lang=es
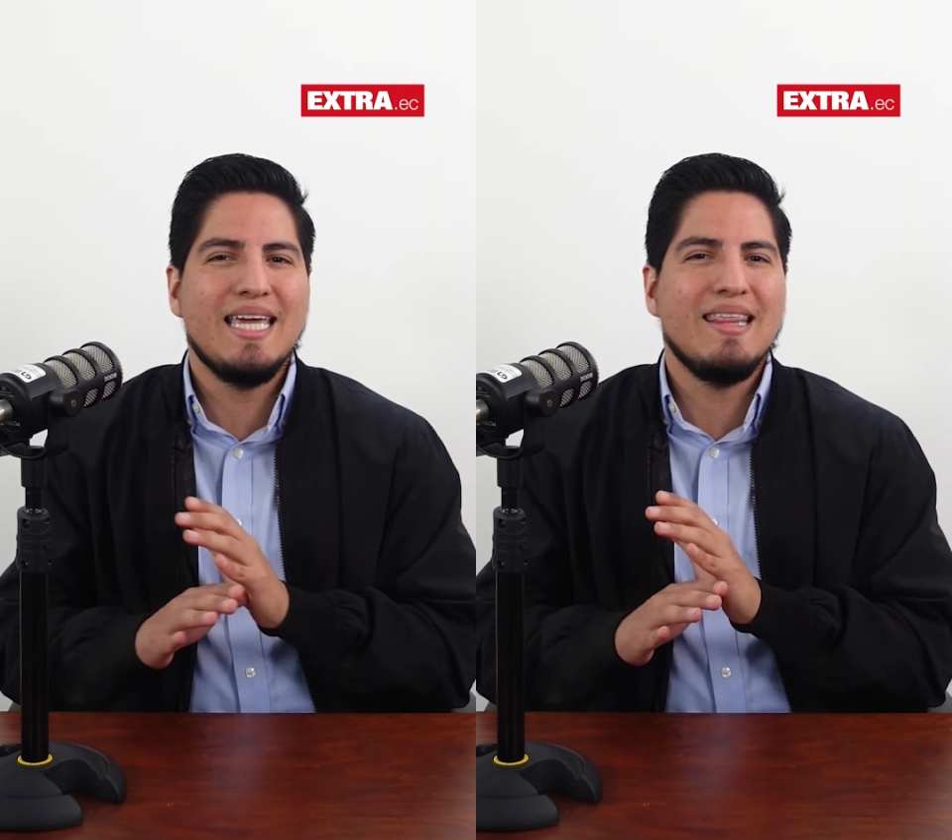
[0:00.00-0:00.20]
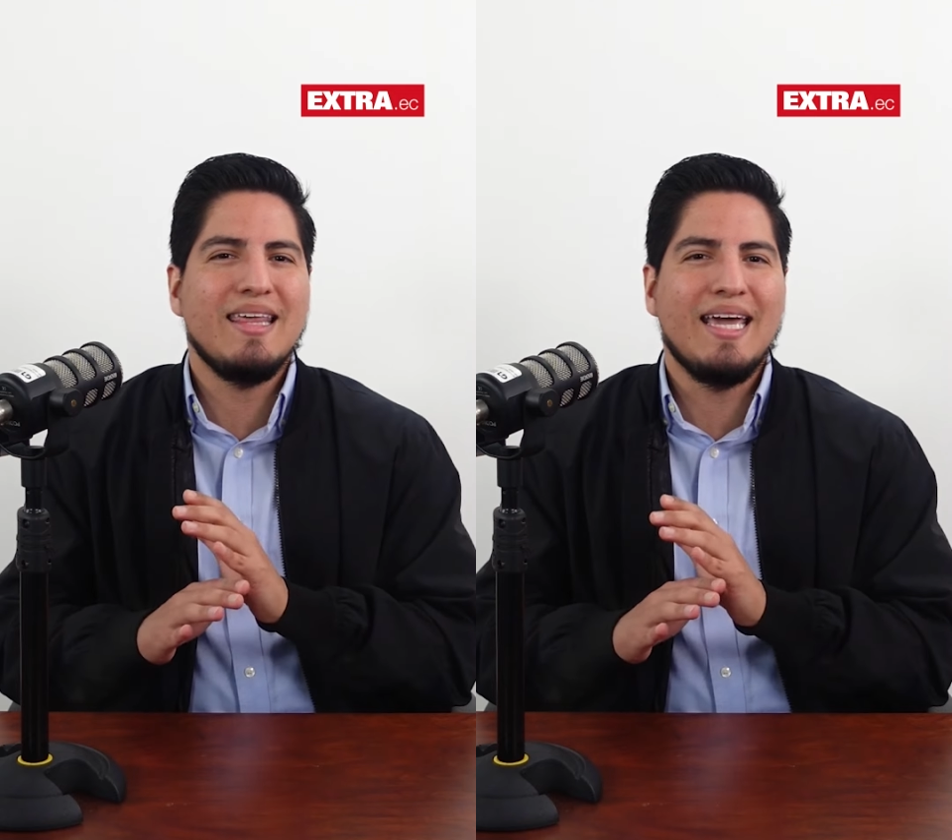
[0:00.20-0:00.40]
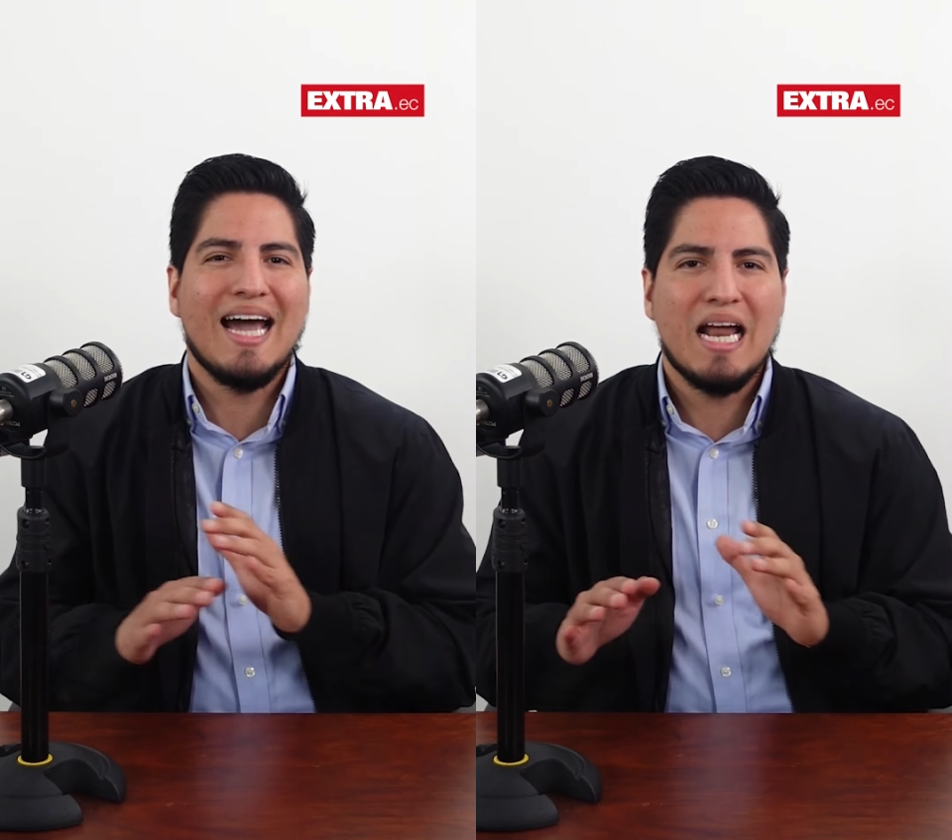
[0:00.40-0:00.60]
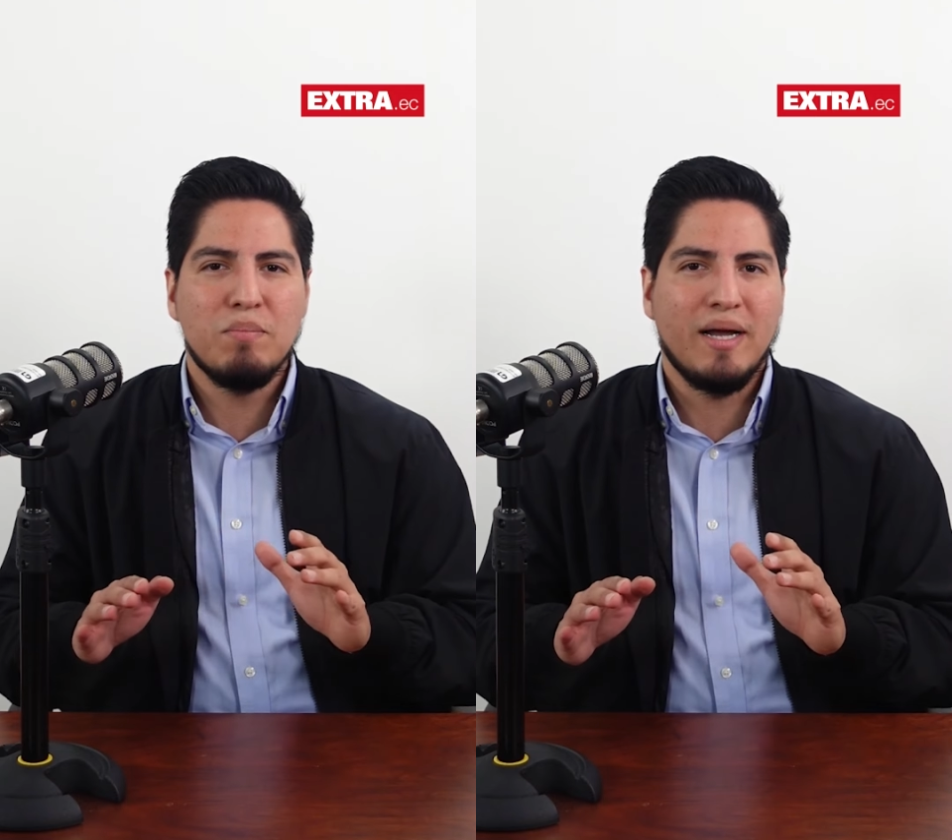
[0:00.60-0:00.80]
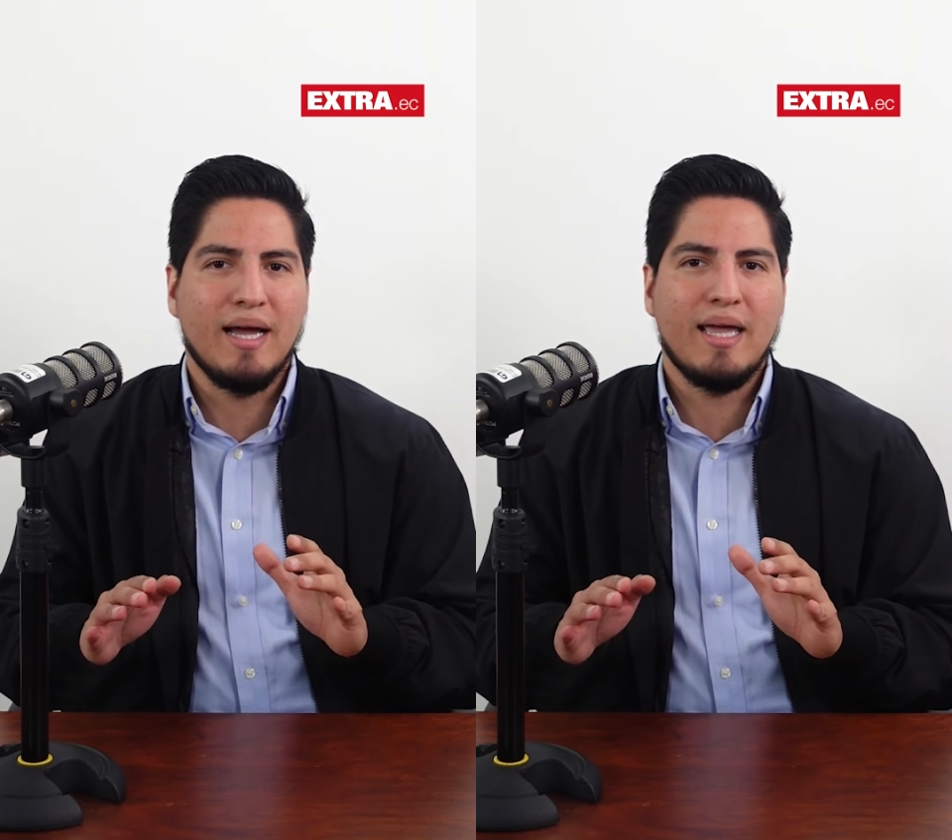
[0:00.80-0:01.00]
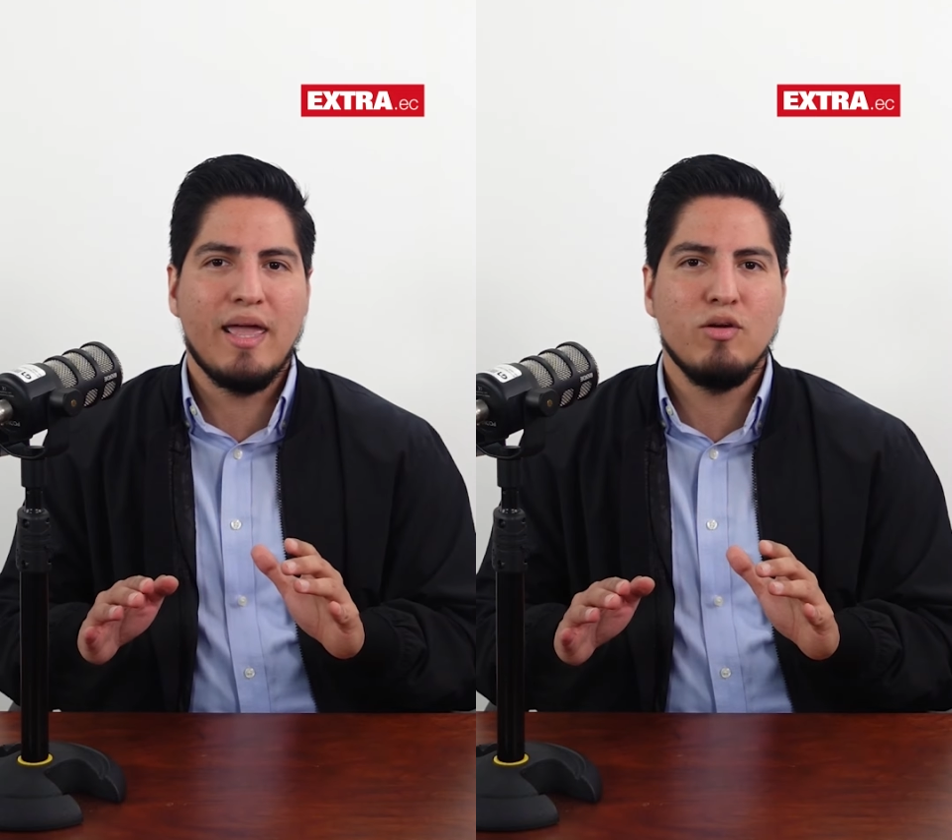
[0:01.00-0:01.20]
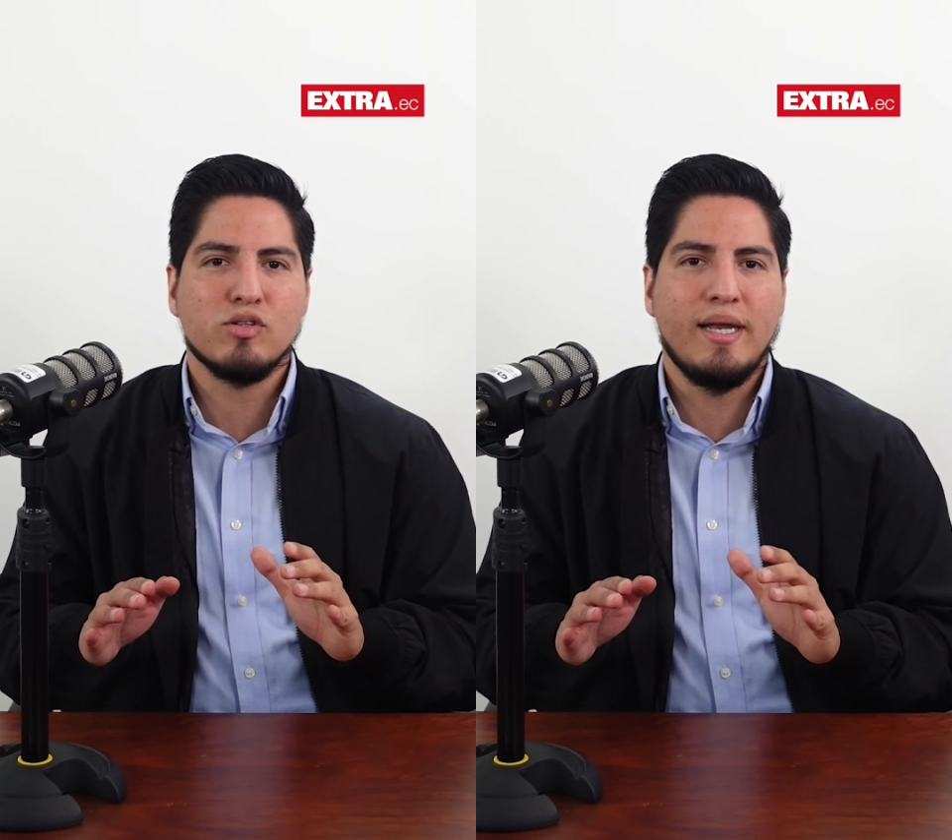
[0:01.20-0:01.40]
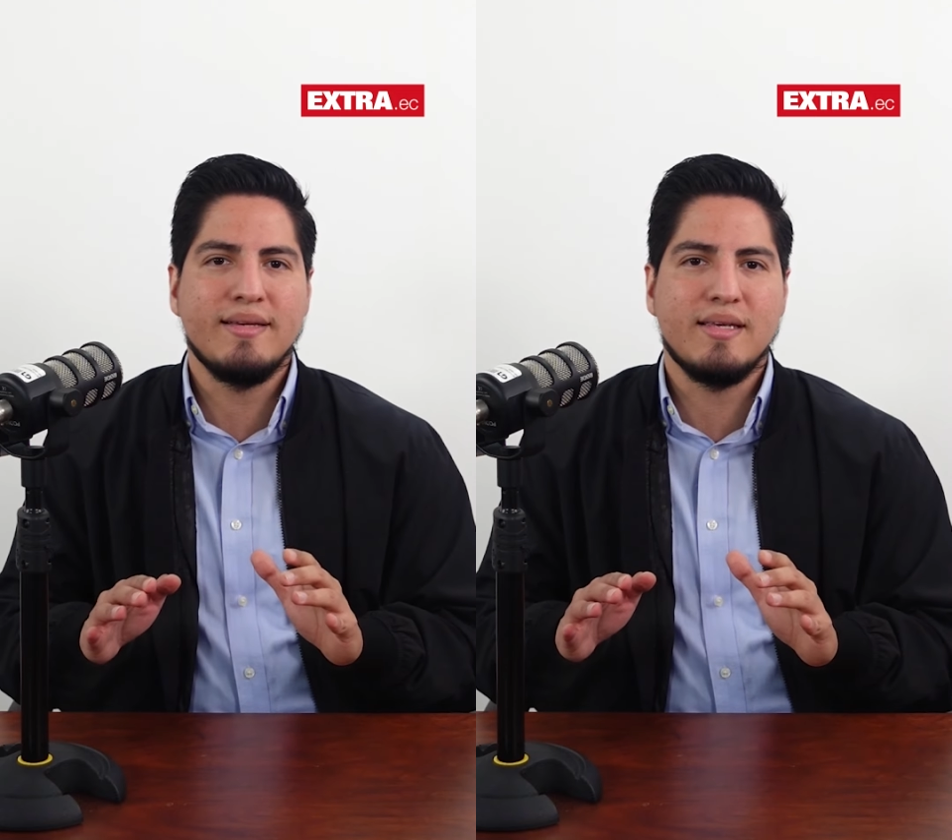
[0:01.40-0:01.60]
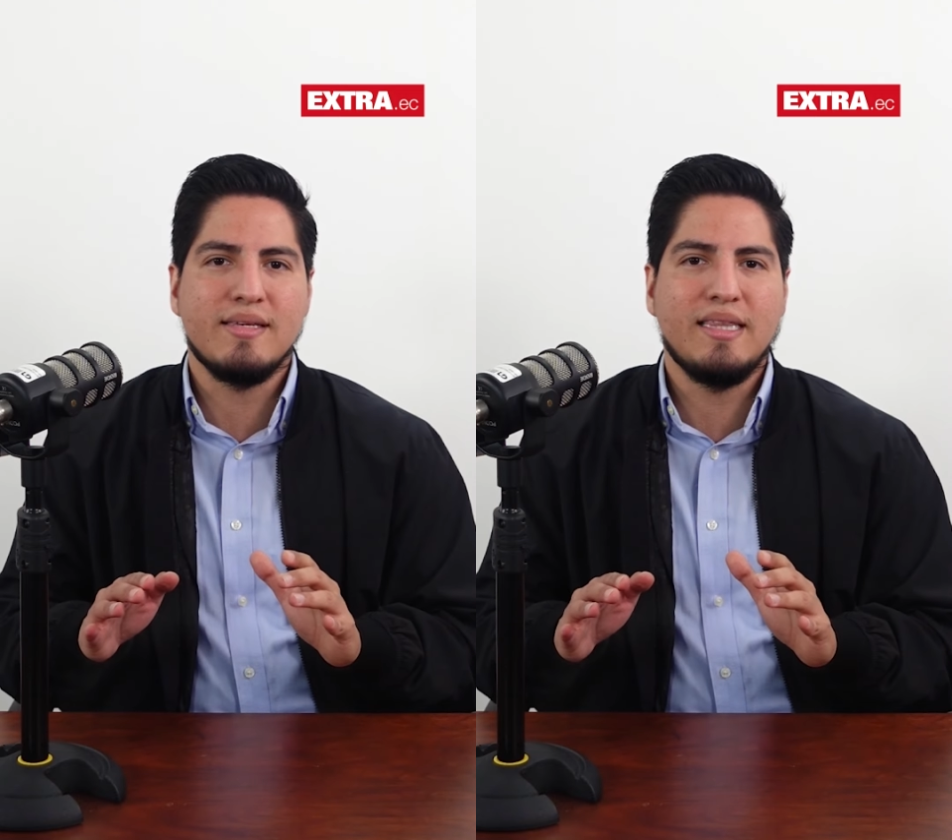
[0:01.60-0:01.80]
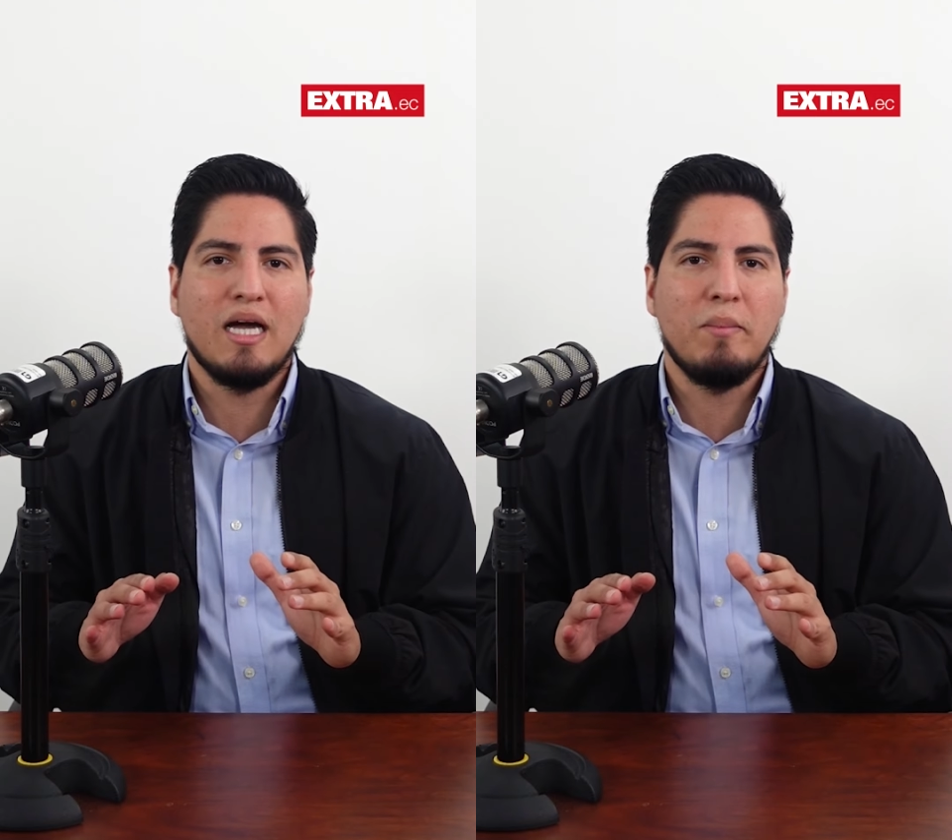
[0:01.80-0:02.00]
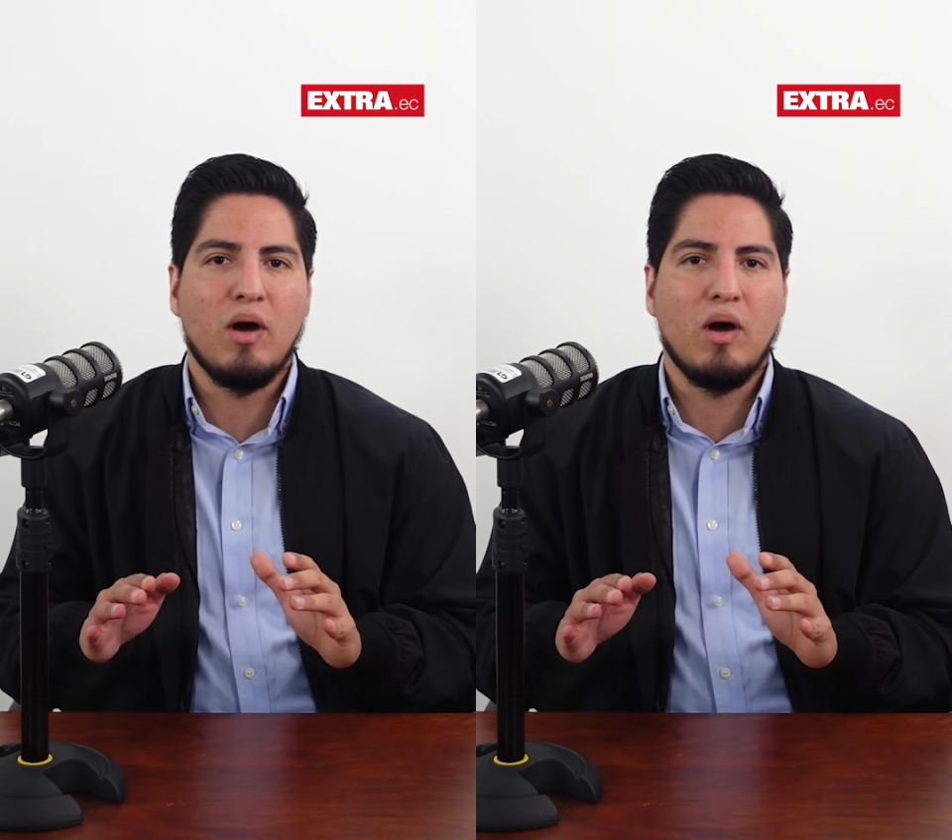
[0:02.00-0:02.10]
ideal para aquellos que necesitan